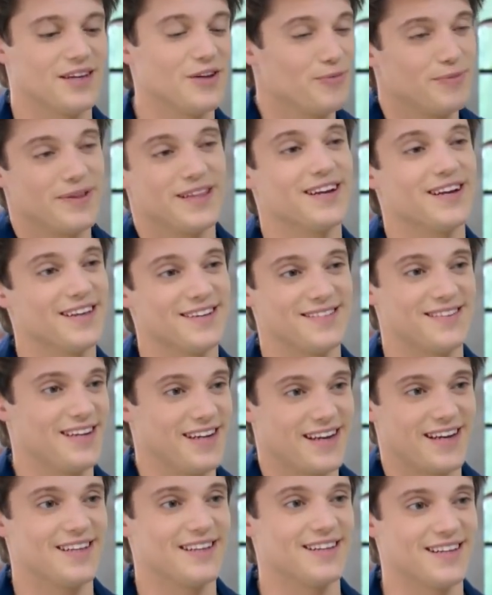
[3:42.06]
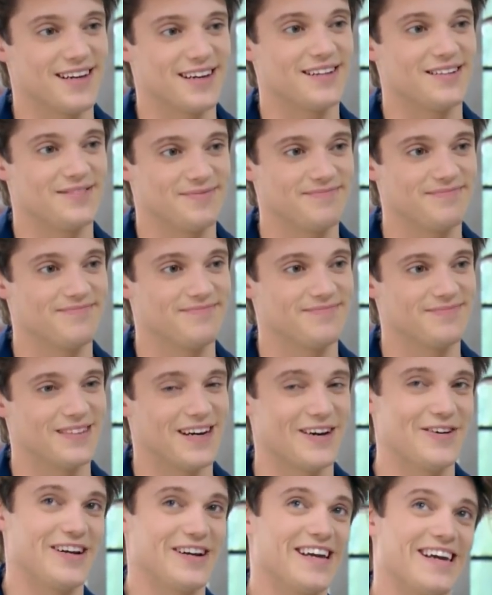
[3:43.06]
Quiero invitarte a salir esta tarde.
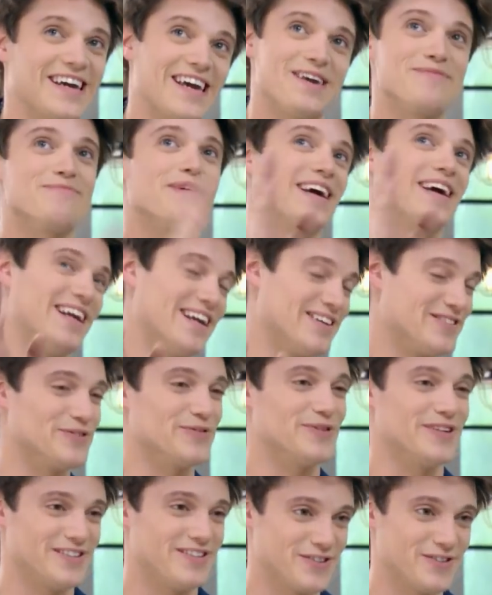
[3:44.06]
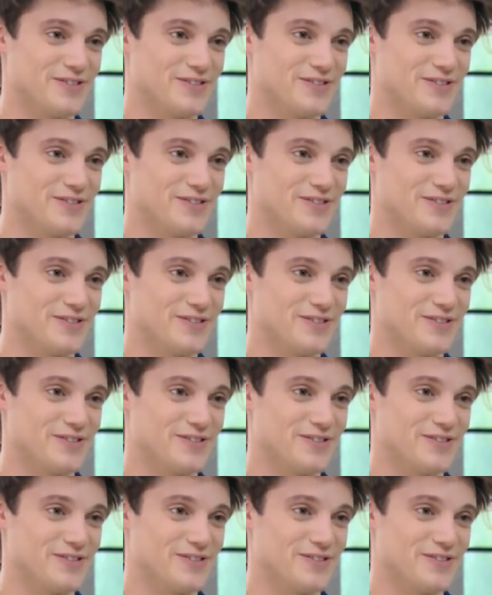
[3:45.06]
A ver qué imaginas sobre